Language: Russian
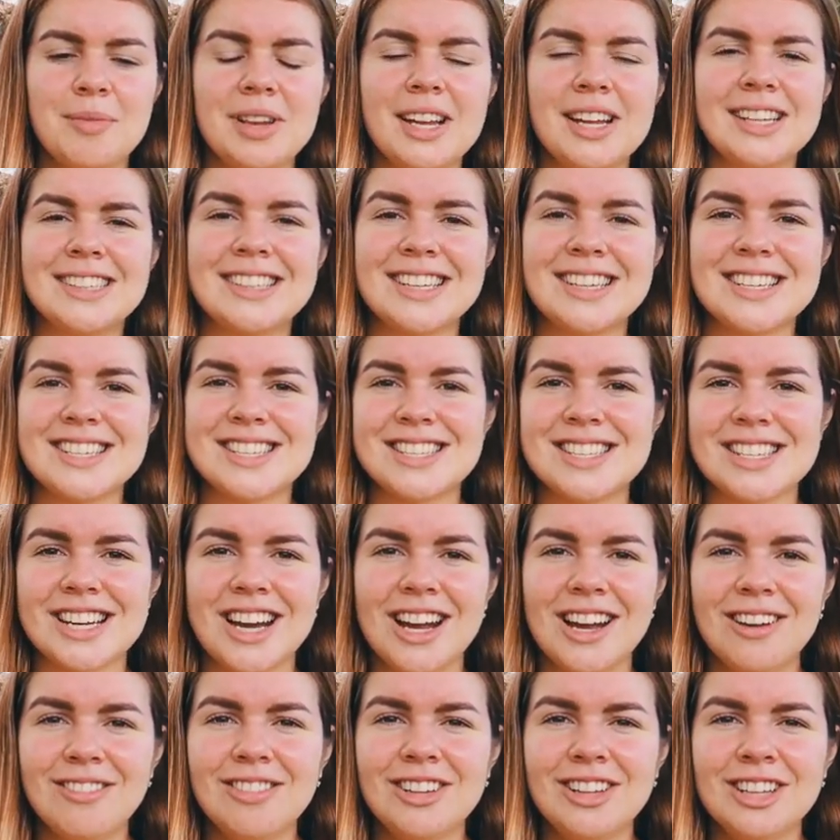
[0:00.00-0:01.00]
Меня это
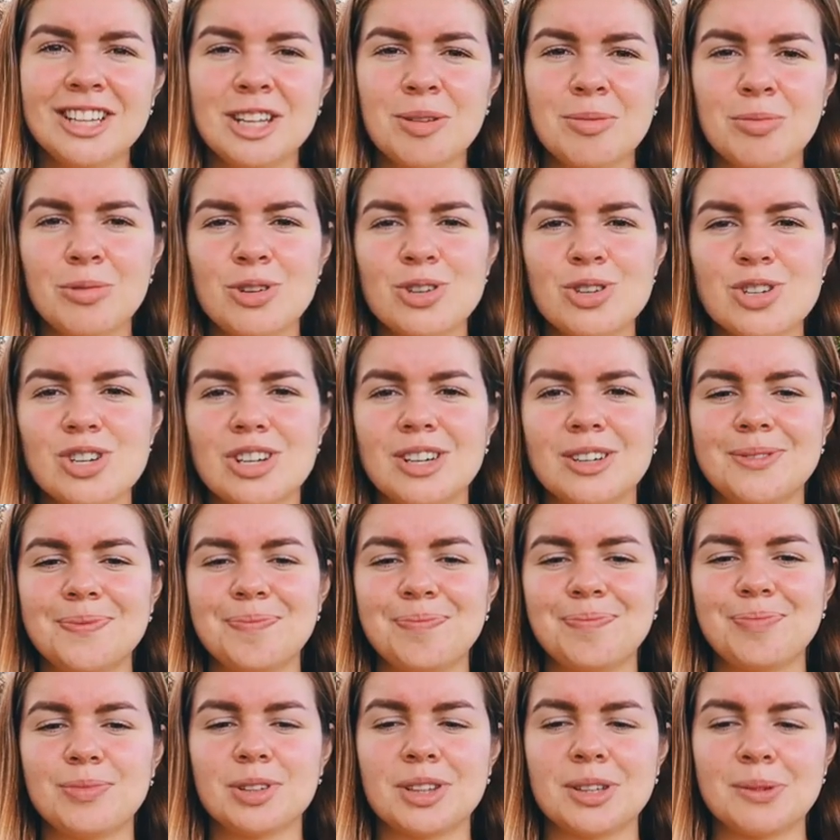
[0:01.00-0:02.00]
расстраивало немножко,
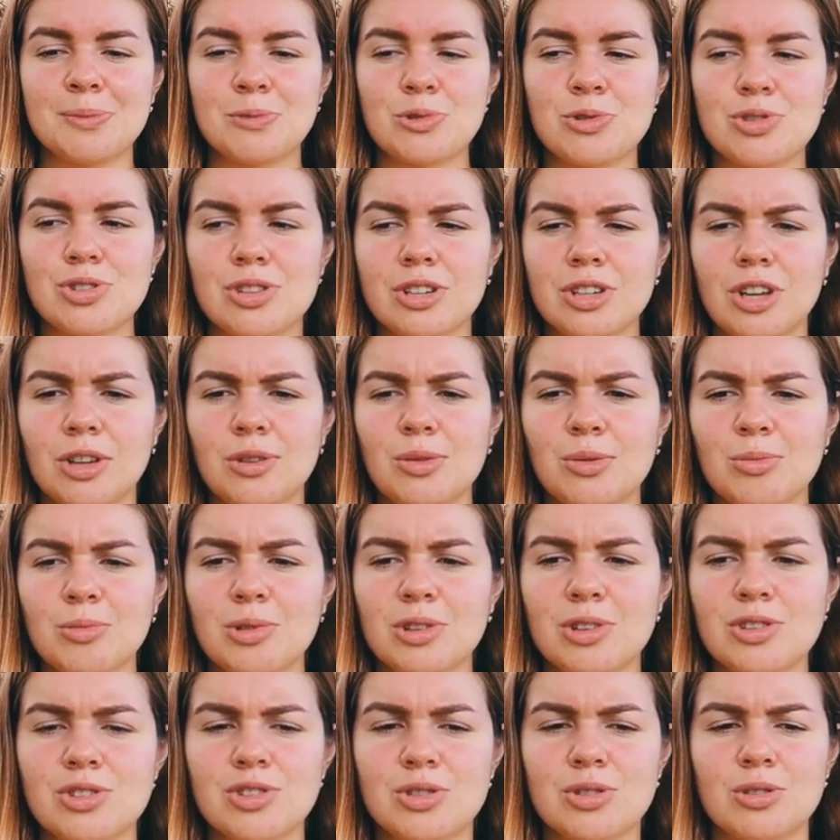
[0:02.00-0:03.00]
потому что я
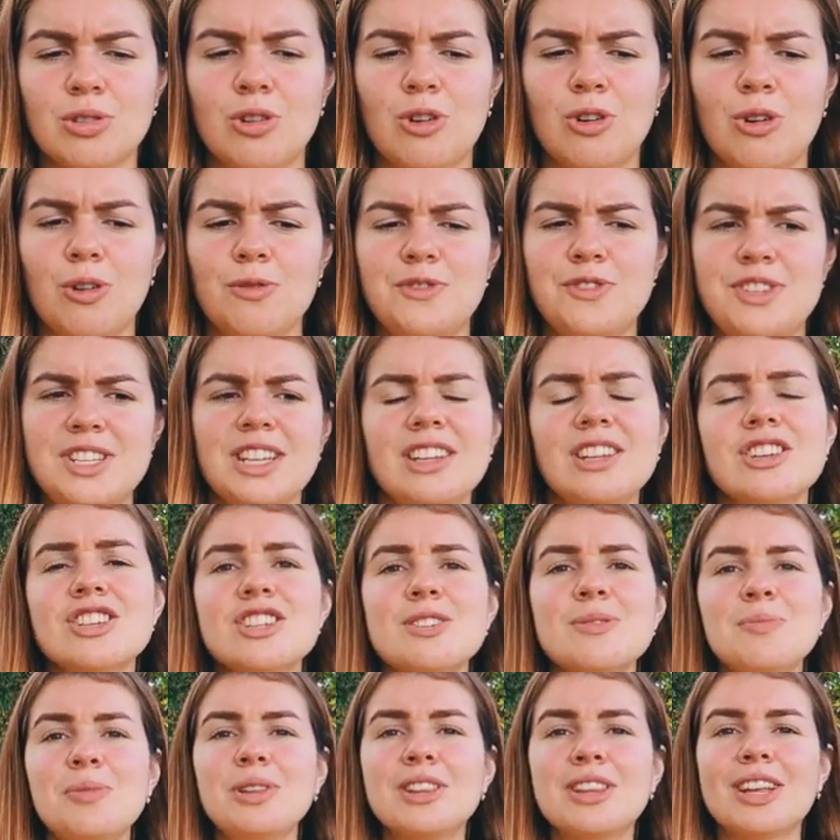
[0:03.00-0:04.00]
думала, что все
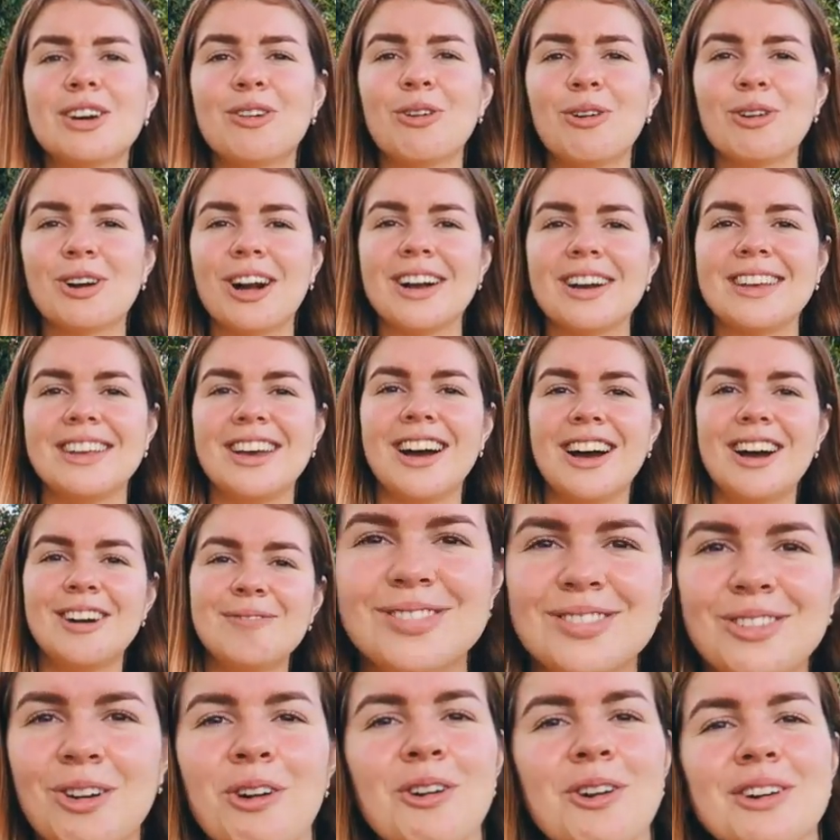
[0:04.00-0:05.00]
должны быть такой, как я.
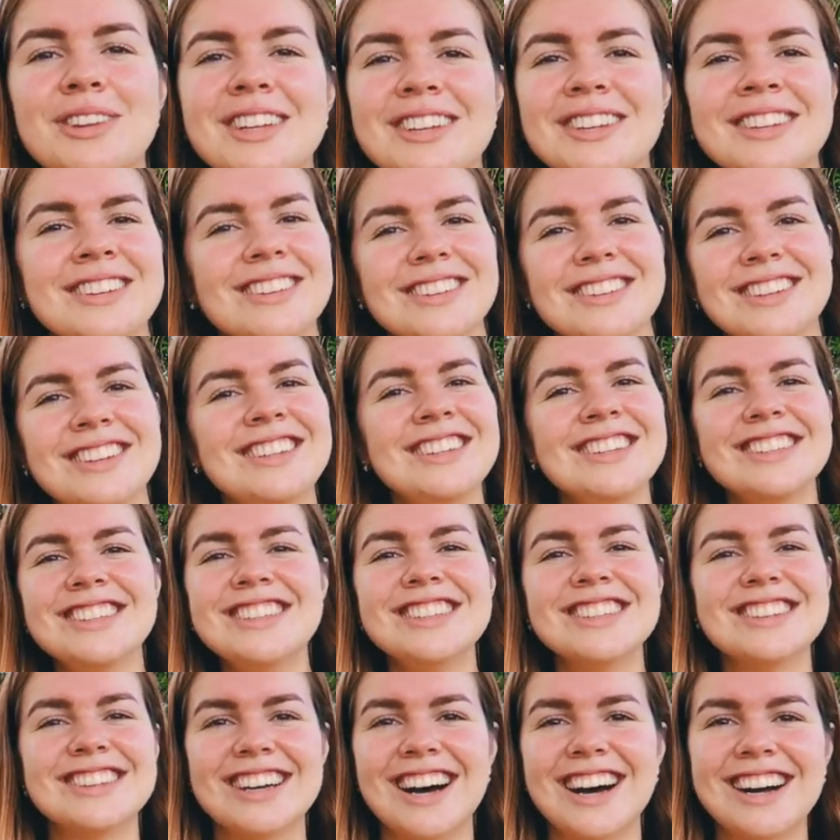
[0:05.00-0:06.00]
Но это не, не,
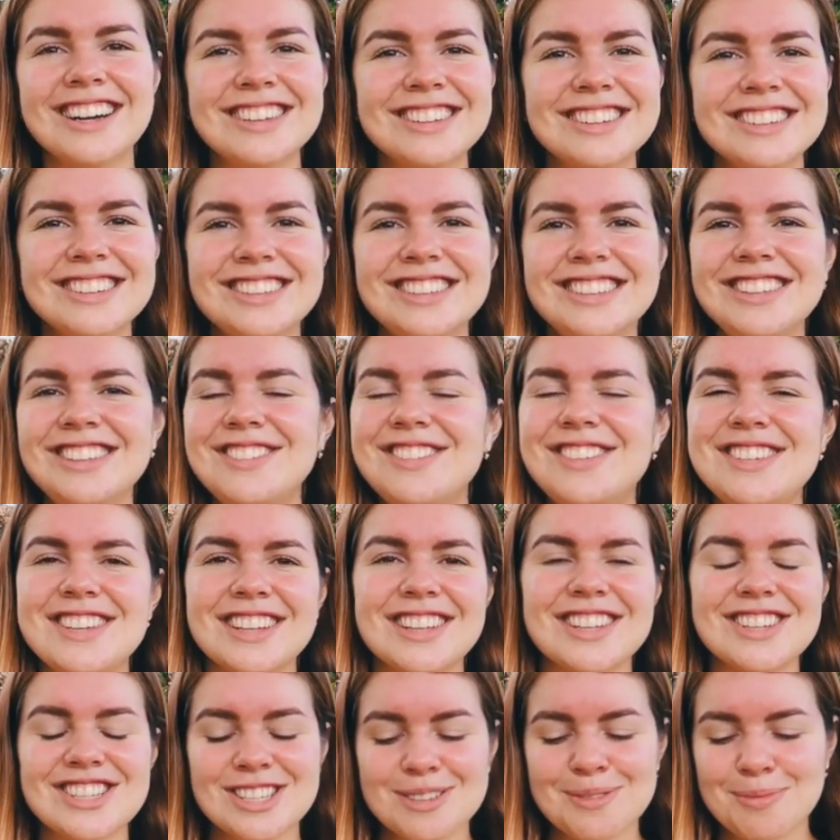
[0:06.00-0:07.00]
не так. Не
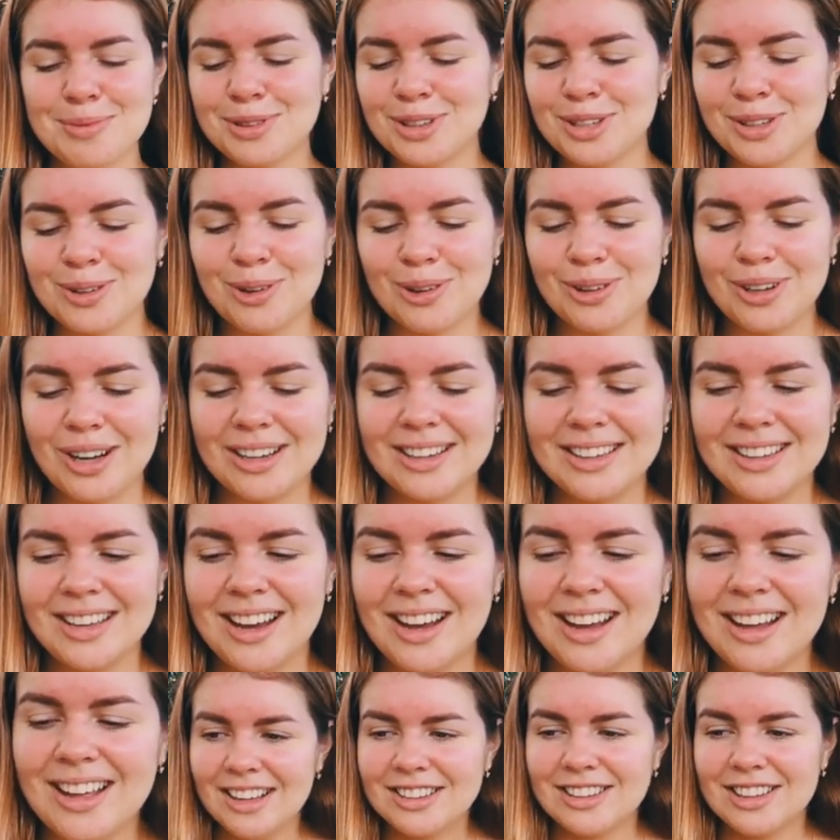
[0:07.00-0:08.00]
все должны быть такой, как
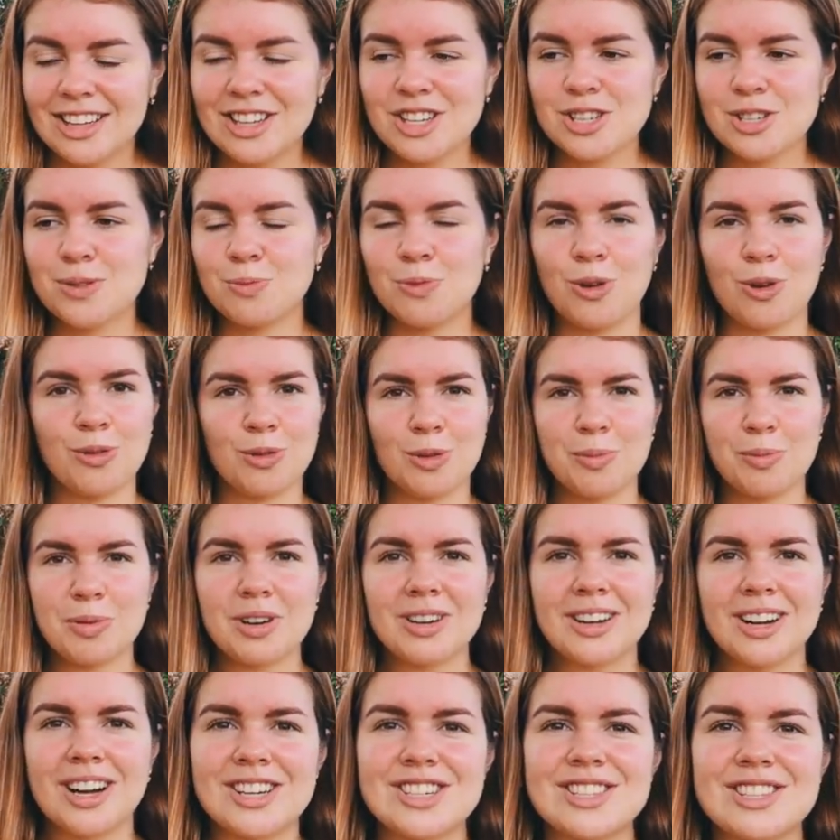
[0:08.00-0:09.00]
я. Это лишь мой
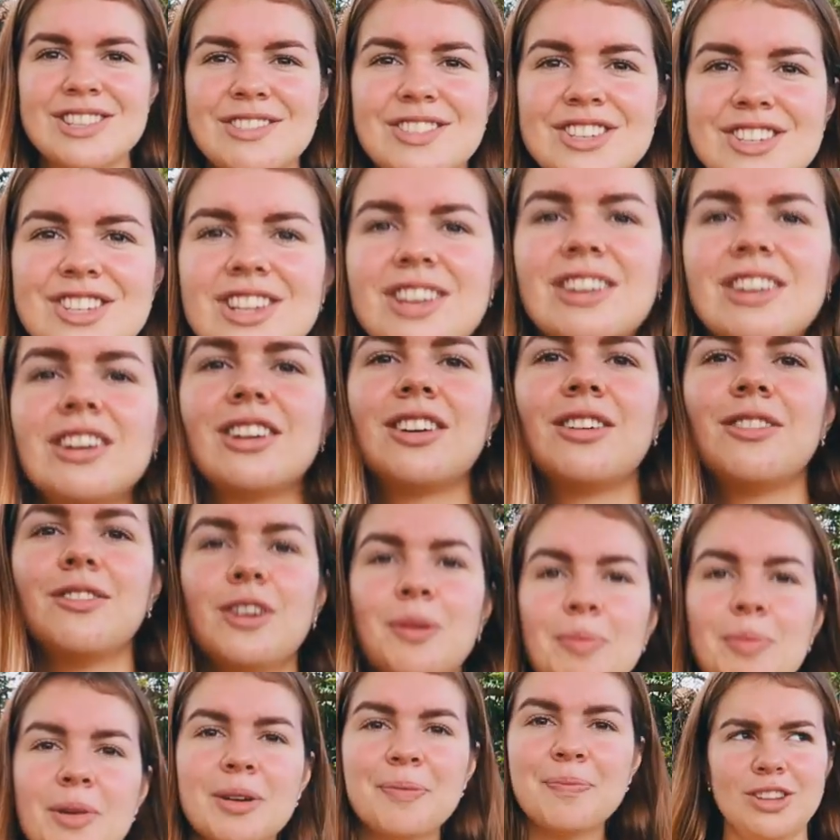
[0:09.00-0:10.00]
выбор. Каждого человека
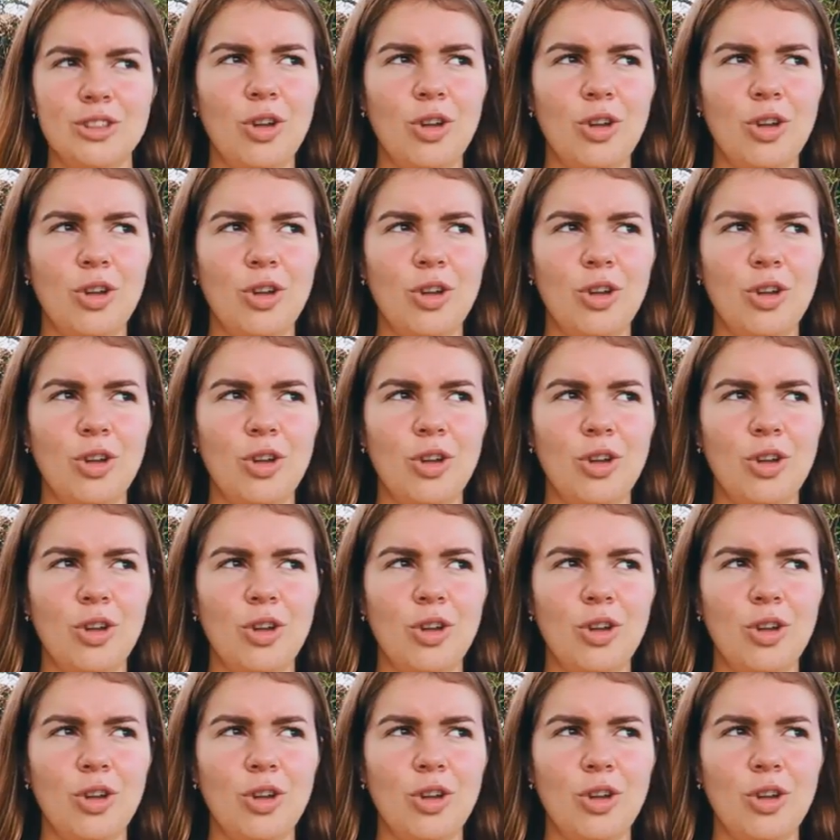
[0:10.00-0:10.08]
выбор.